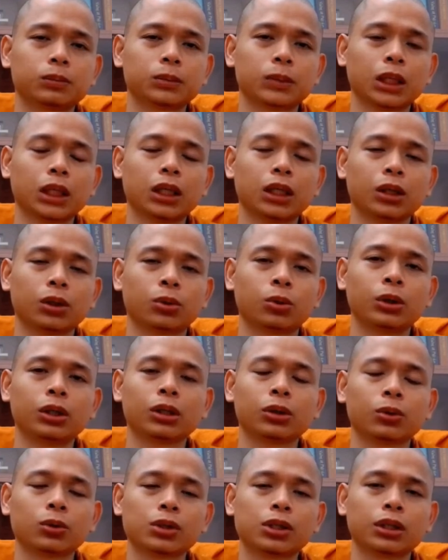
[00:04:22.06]
cái lời
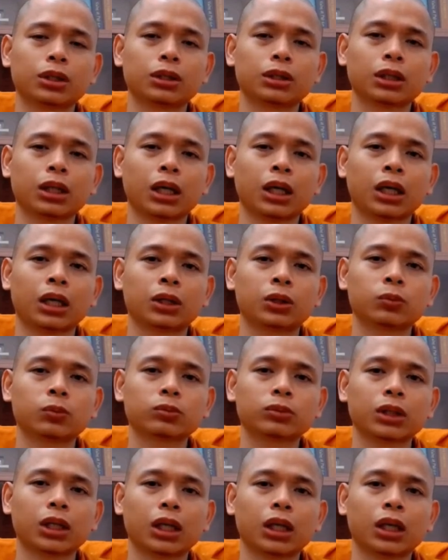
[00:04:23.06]
khuyên của sư là chúng
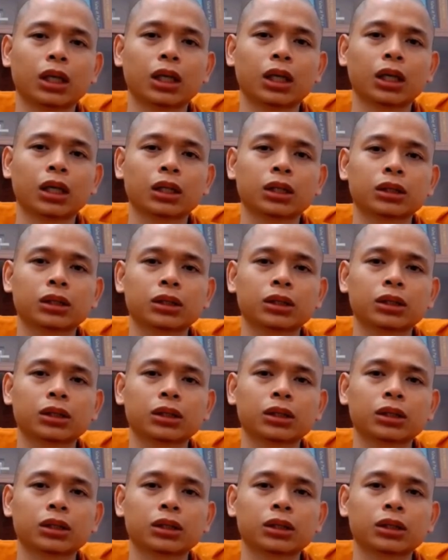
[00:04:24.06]
ta